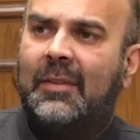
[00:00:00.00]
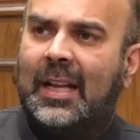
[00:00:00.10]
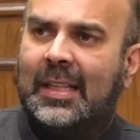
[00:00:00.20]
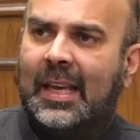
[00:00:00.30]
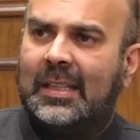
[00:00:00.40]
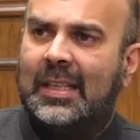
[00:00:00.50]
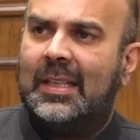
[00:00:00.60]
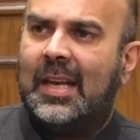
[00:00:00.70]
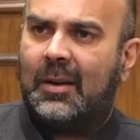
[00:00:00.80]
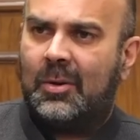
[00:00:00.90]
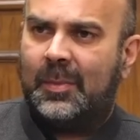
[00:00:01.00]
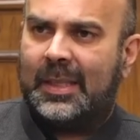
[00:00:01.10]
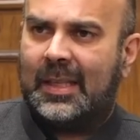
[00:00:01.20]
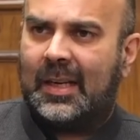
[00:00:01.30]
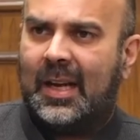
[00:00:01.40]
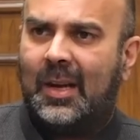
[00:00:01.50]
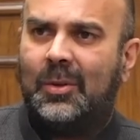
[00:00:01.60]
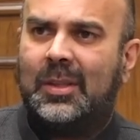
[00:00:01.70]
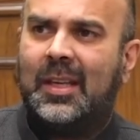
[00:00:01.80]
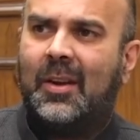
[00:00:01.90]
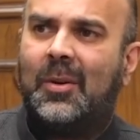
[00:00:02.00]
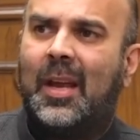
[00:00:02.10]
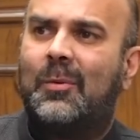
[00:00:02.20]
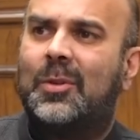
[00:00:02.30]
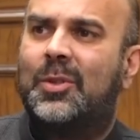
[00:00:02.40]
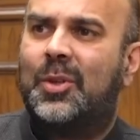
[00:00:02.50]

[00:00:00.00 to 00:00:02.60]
वालदेन की लाखों में तनख्वाह होती है और आई वॉज